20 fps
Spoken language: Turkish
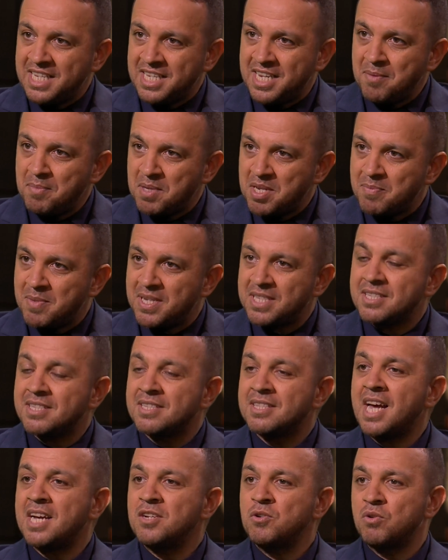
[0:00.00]
yine bir
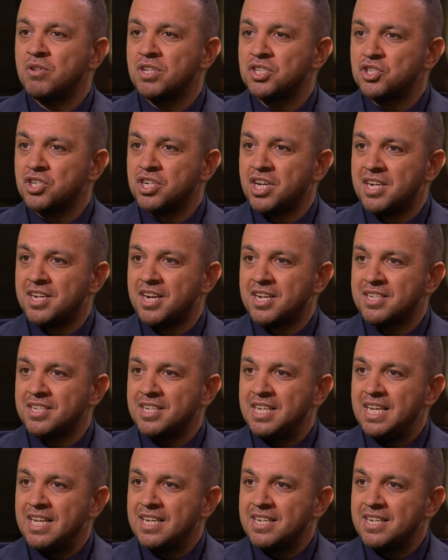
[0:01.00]
metinden yola çıkarak,